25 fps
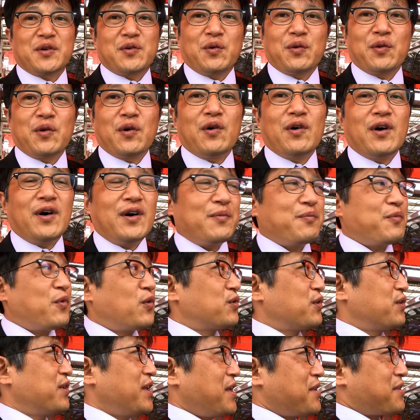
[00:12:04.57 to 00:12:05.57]
るので、この
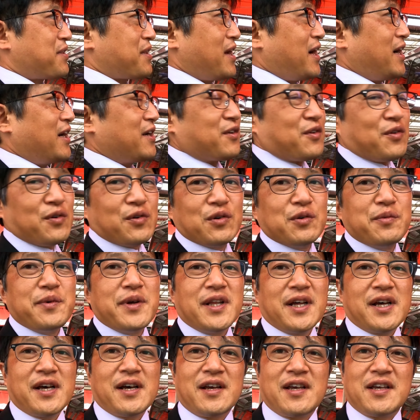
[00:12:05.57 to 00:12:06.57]
僕の大好きな阪急
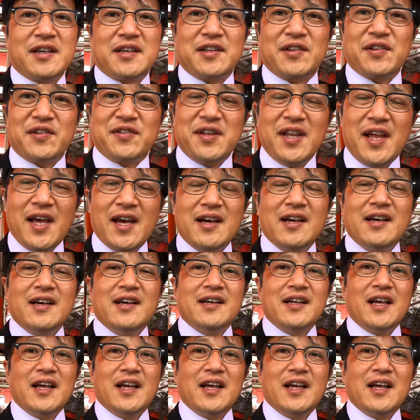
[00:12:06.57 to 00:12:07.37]
梅田駅ですね、